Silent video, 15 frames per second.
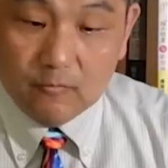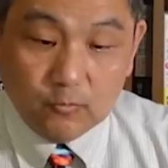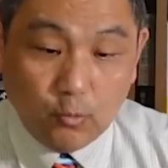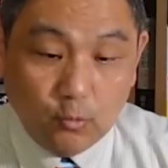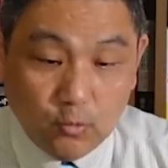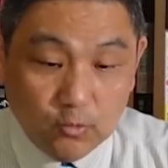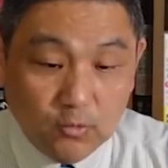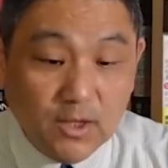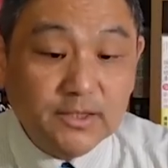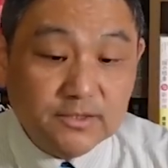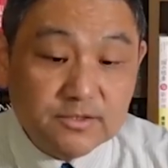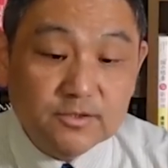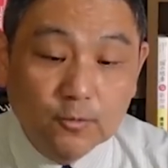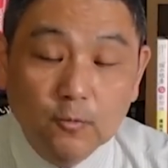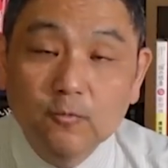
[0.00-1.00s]
ところがで
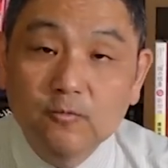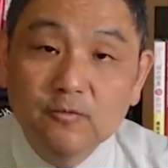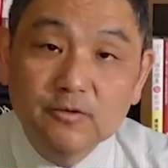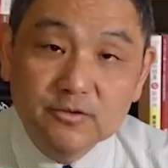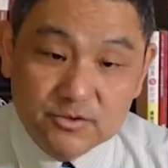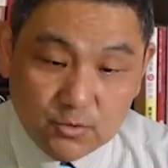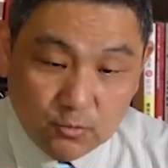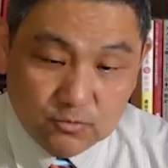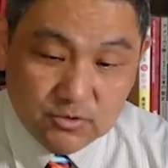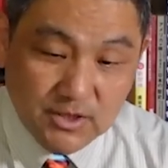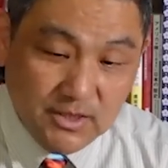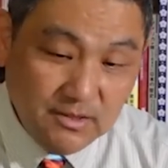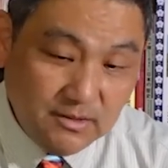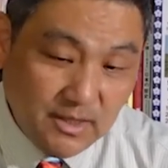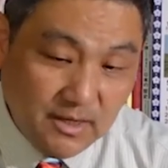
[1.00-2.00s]
すよ、食
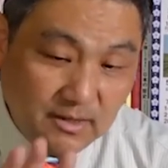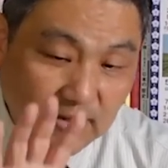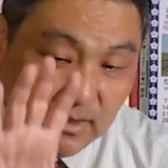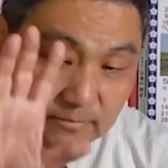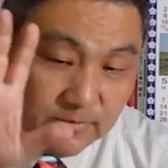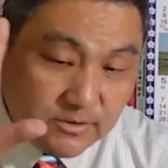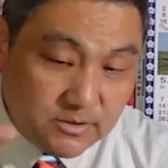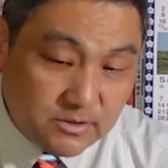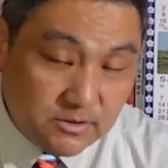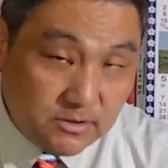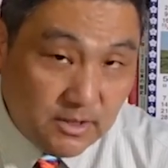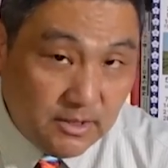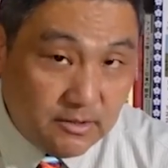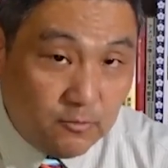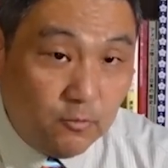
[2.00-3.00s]
品添加物
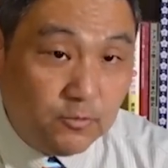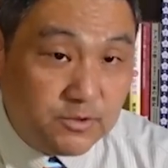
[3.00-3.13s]
に